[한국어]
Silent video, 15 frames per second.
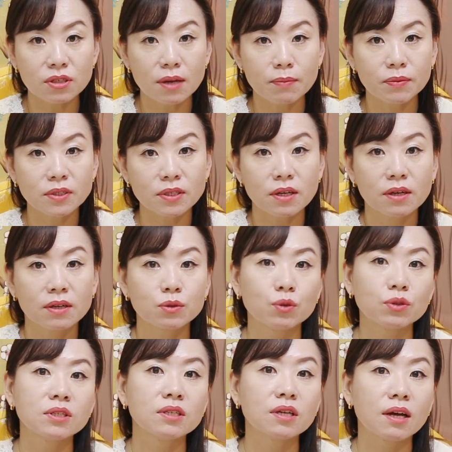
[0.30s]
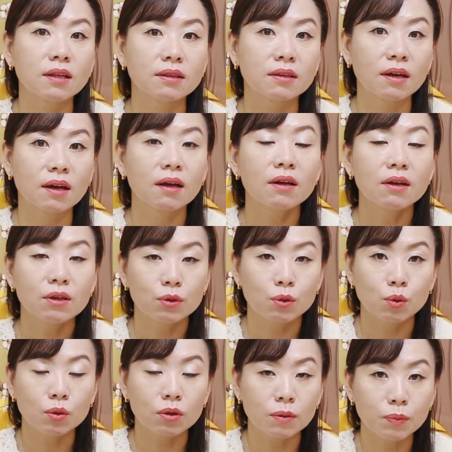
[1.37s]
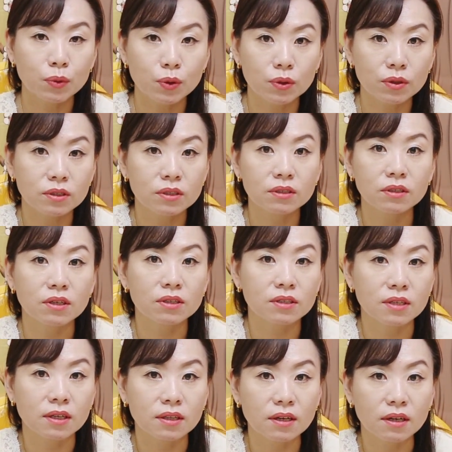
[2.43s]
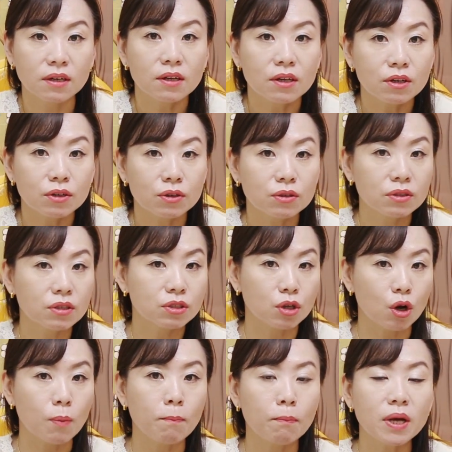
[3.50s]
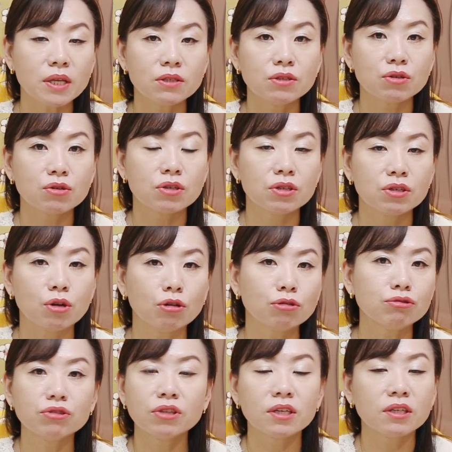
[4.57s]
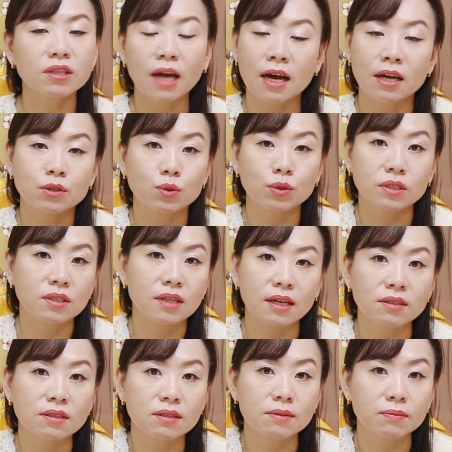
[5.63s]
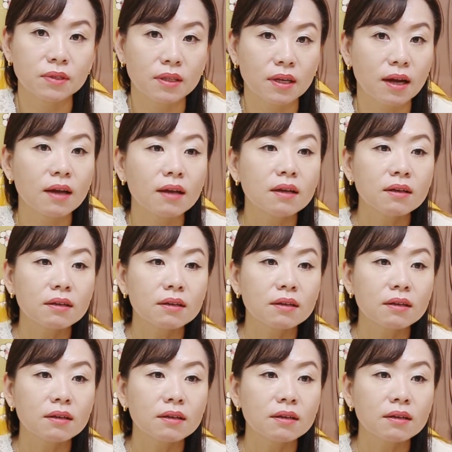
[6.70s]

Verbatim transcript: 참새가 좋지 않다 이렇게 표현을 드렸잖아. 그런데 전반적인 12달이 다 안 좋진 않습니다.